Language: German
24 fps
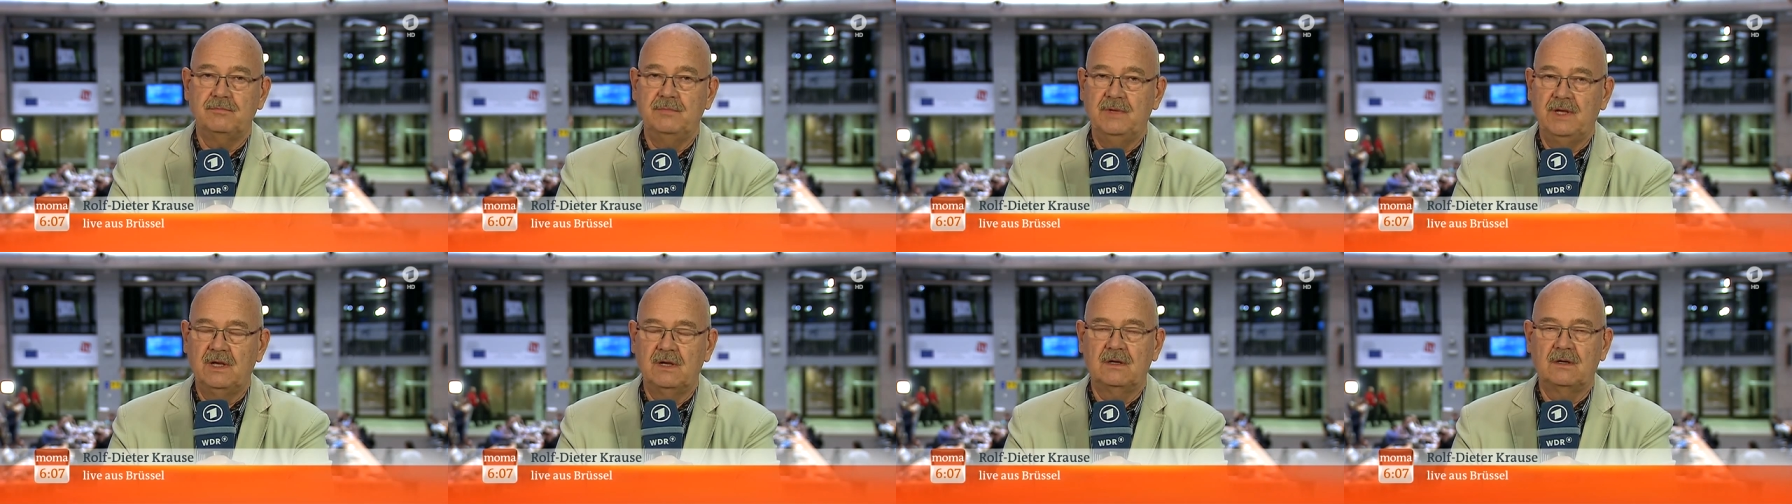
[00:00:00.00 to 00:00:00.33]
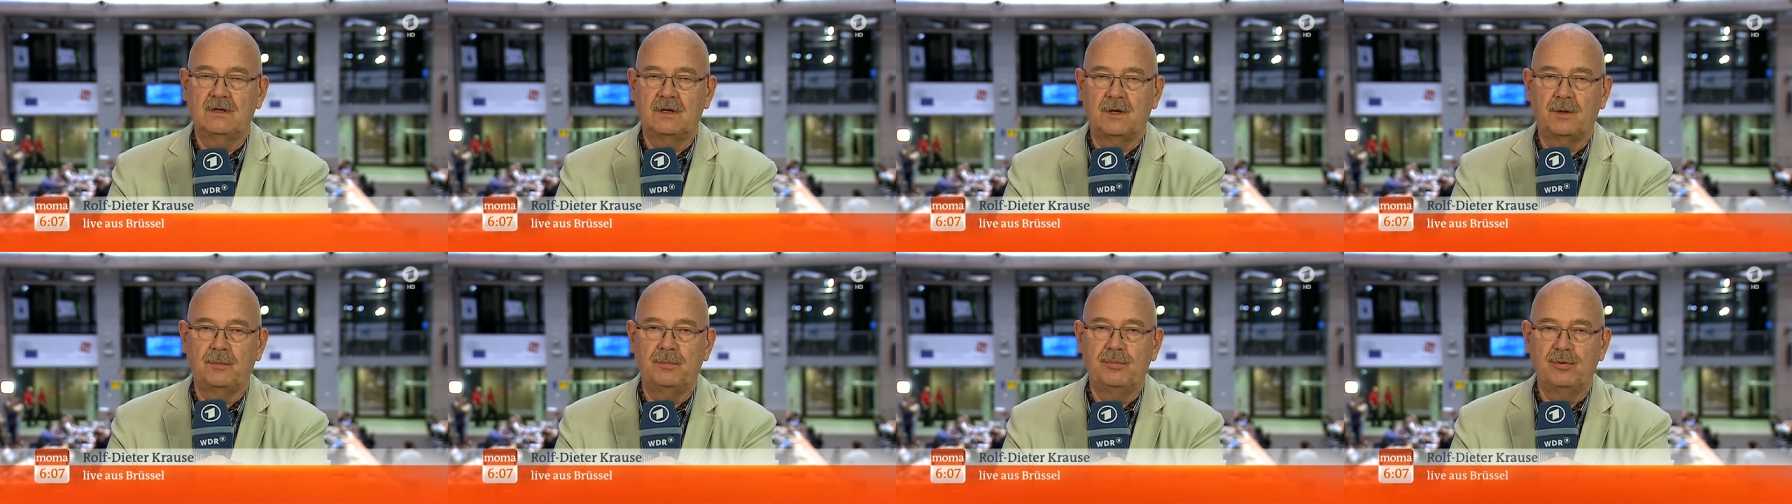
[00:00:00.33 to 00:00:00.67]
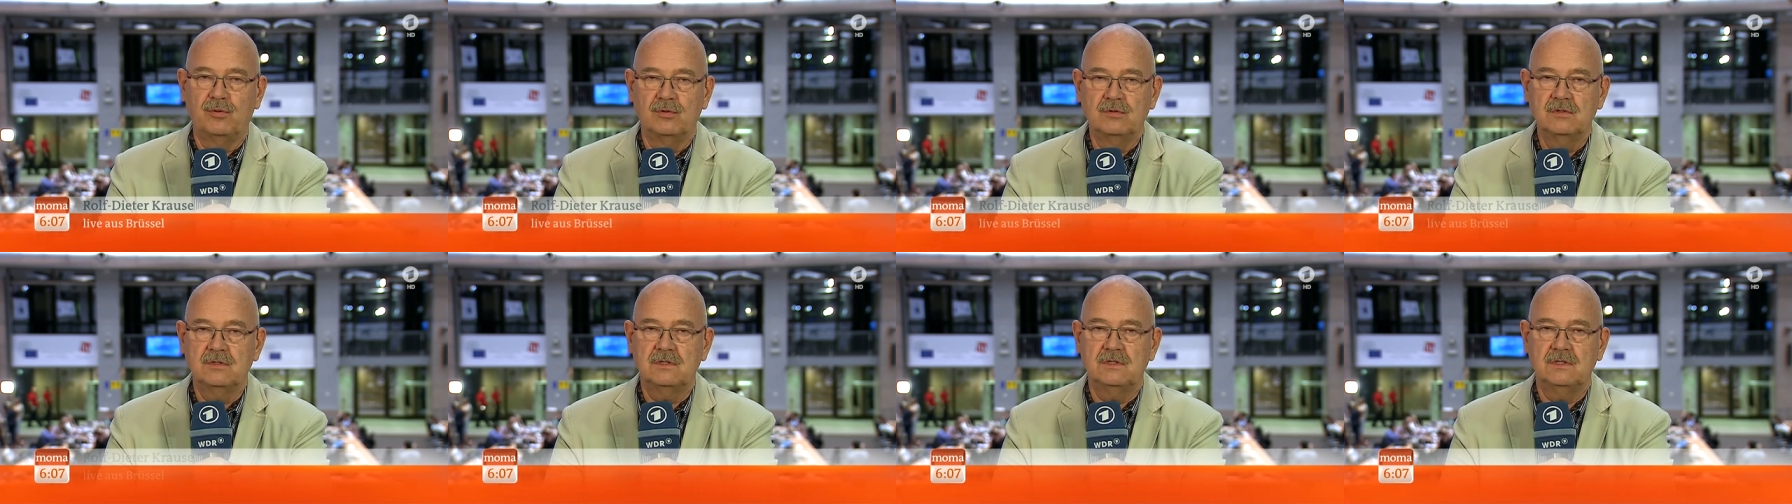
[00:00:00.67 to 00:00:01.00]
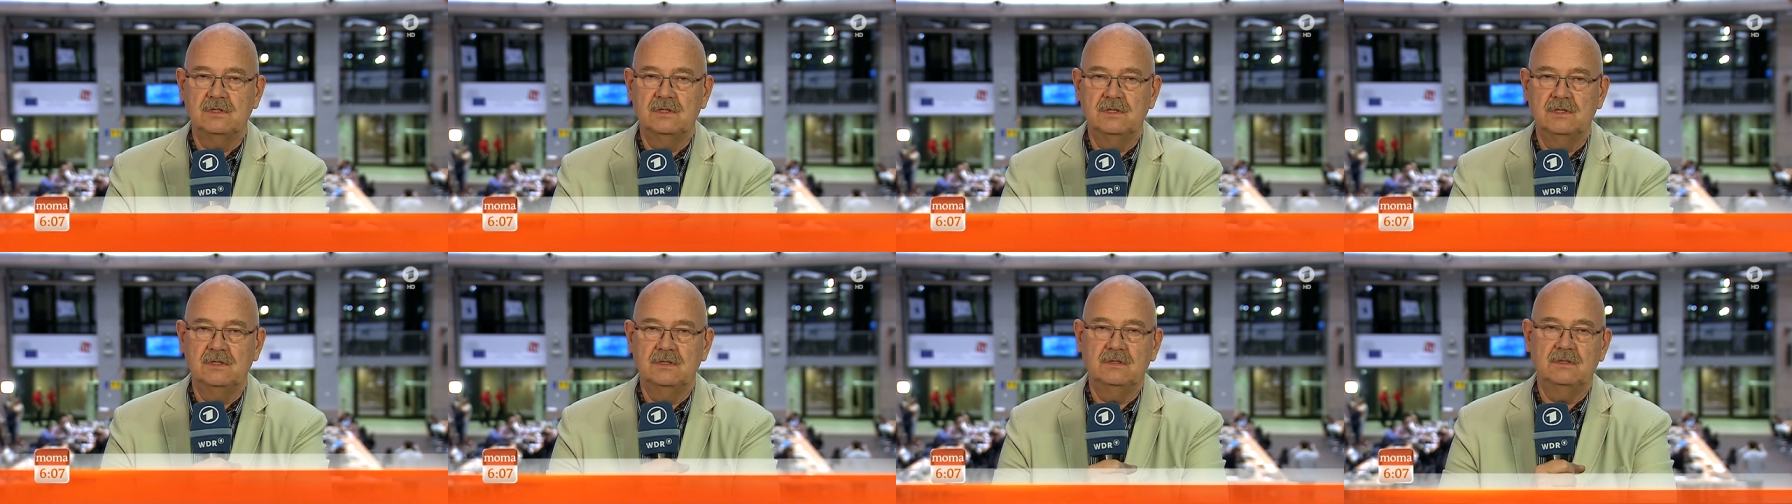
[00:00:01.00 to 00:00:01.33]
mehrere
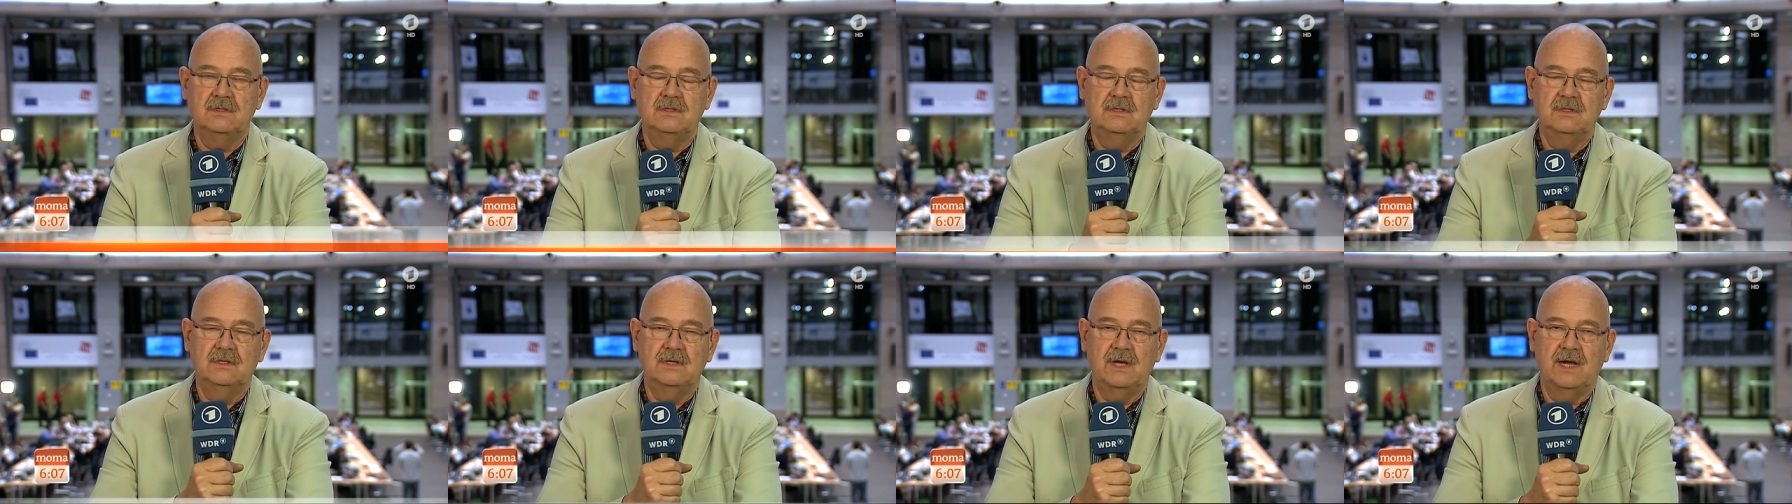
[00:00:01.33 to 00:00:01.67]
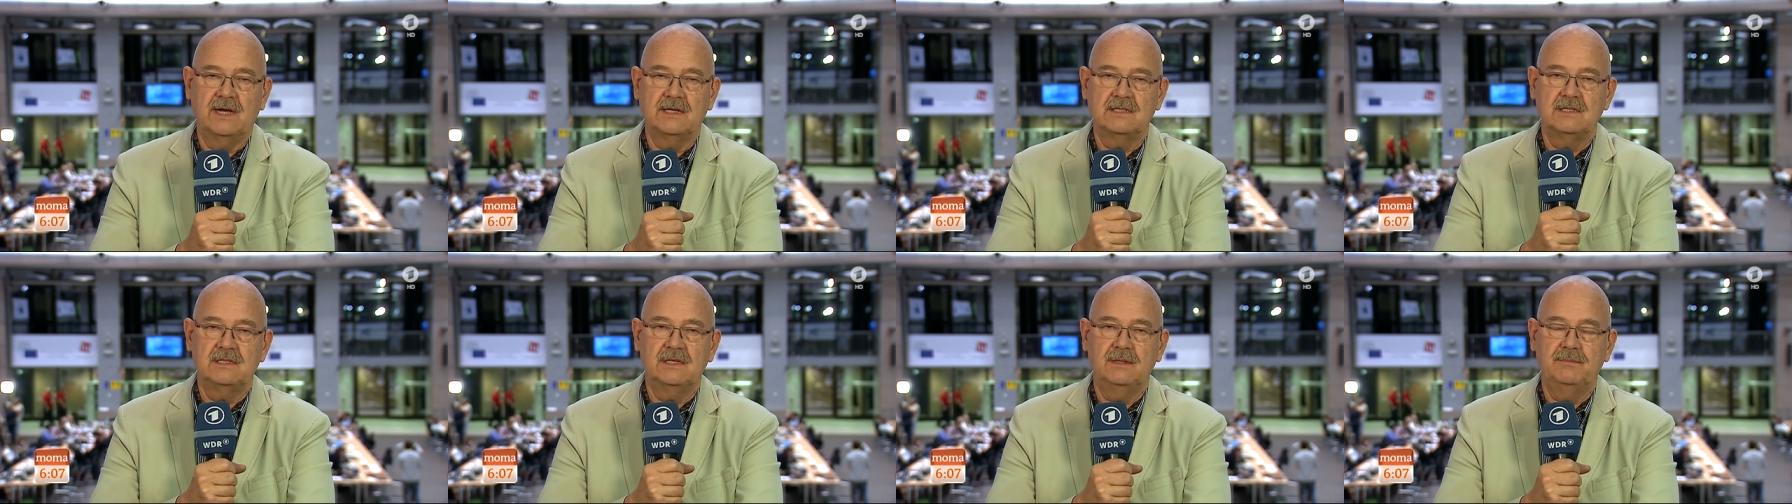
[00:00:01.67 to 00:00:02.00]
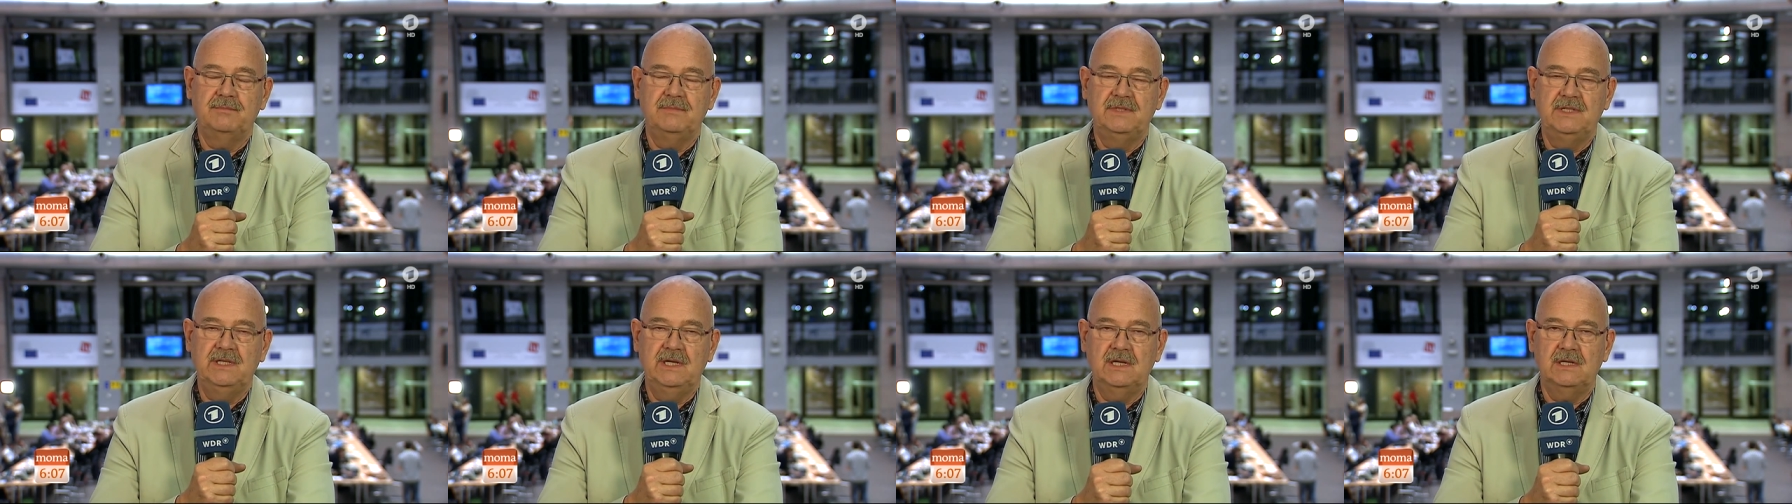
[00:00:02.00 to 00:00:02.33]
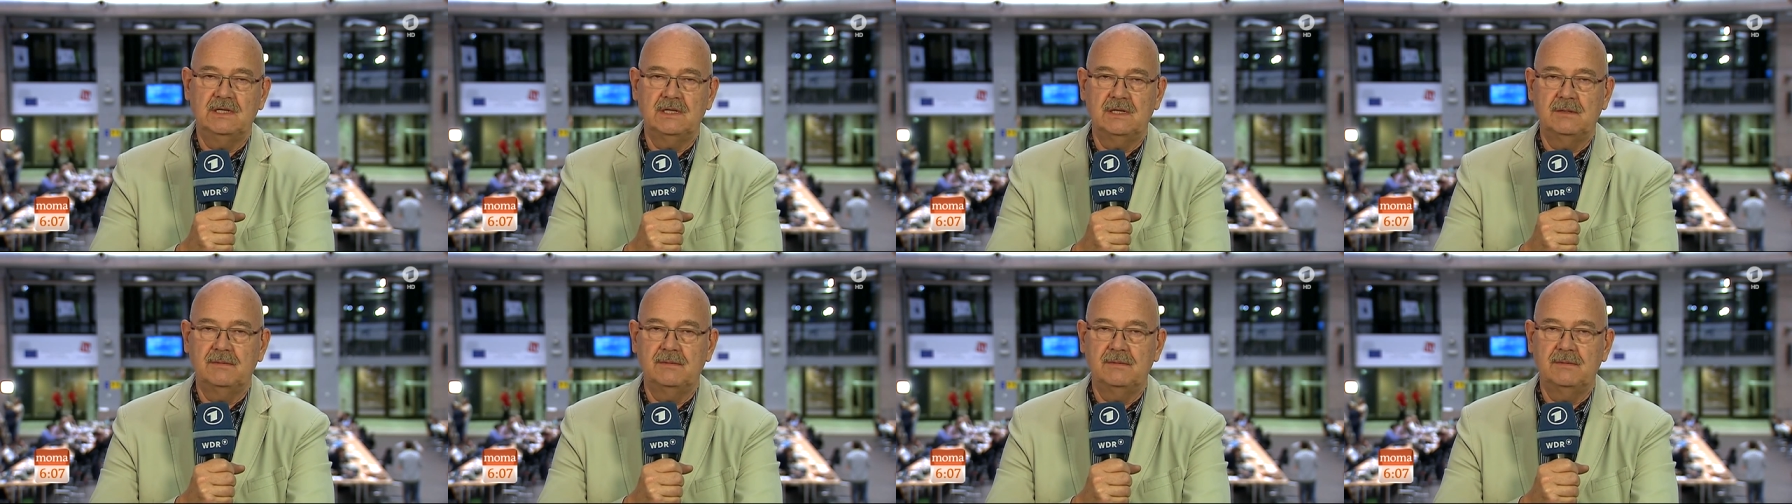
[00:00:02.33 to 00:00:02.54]
Punkte äh, akzeptiert.